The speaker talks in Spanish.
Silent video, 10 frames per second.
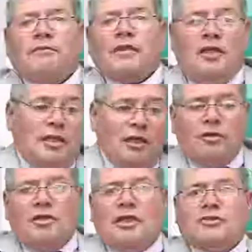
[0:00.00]
y
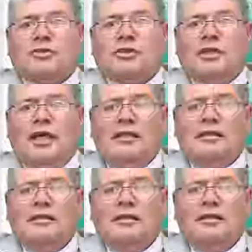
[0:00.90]
lejos de la sociedad,
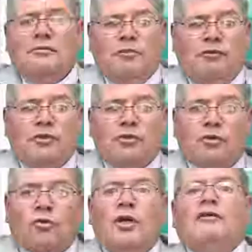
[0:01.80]
viviendo en
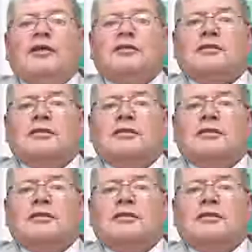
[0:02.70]
cuevas,